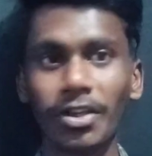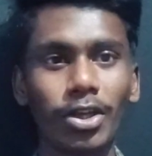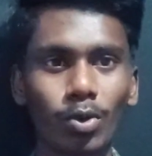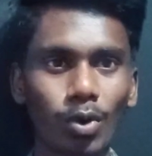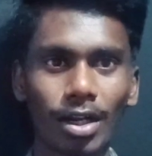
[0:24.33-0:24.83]

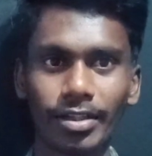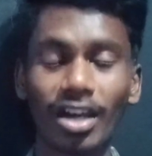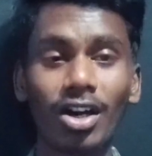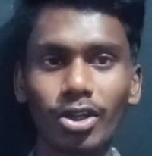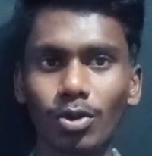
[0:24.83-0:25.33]
வீடியோ
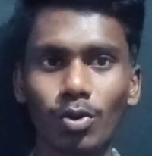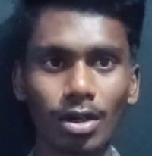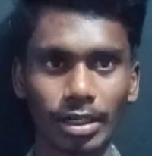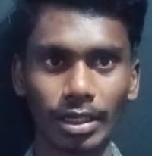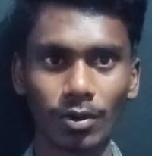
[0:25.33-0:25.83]
குவாலிட்டி ஆடியோ
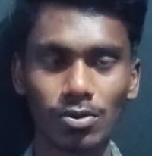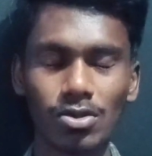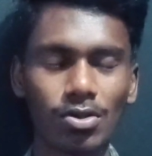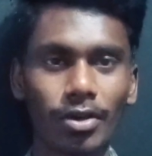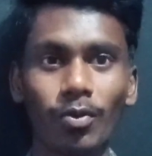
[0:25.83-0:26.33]
குவாலிட்டி
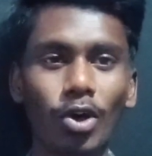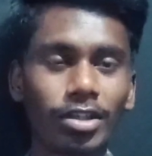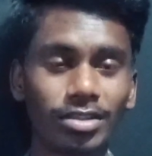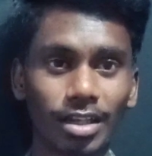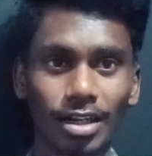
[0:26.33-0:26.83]
கொஞ்சம் என்
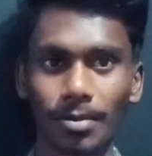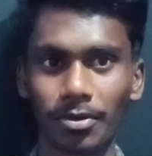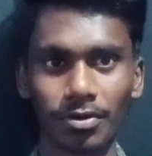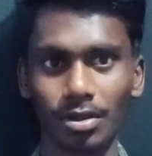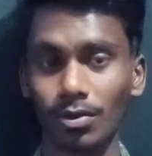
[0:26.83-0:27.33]
வாய்ஸ்
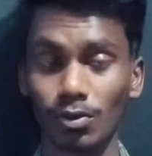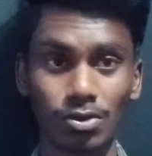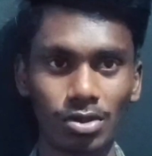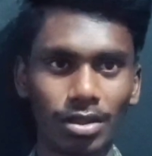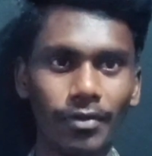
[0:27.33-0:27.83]
எல்லாமே வந்து
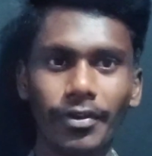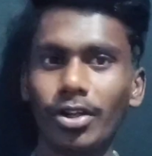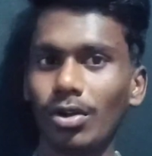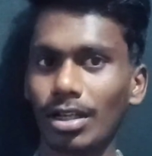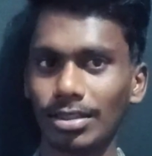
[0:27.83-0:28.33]
கொஞ்சம் இந்த
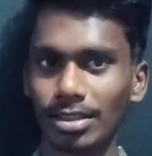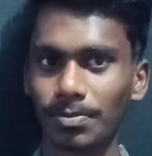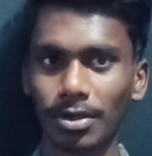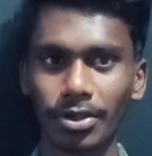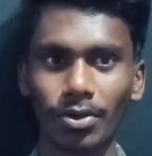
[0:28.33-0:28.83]
வீடியோவில்
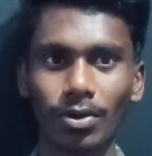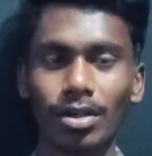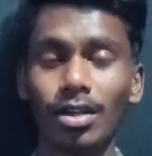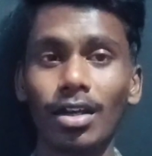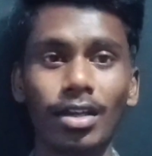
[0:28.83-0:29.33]
அட்ஜஸ்ட் பண்ணிக்கோங்க
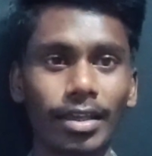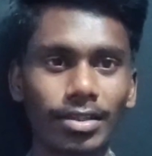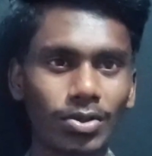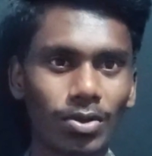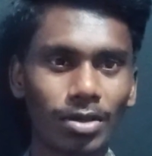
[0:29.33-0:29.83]

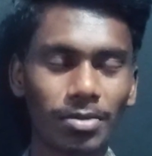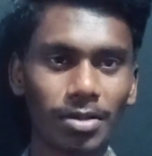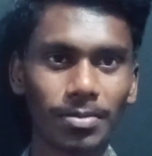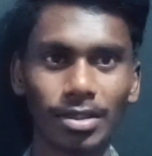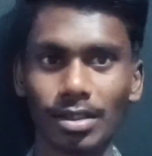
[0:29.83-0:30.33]
ஏன் சொல்கிறேன்
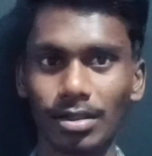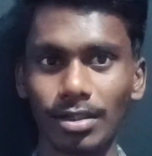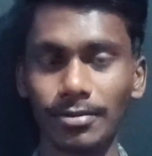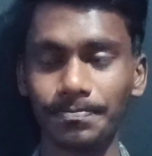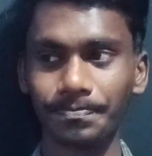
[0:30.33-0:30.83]
அப்படின்னு பார்த்தீங்கன்னா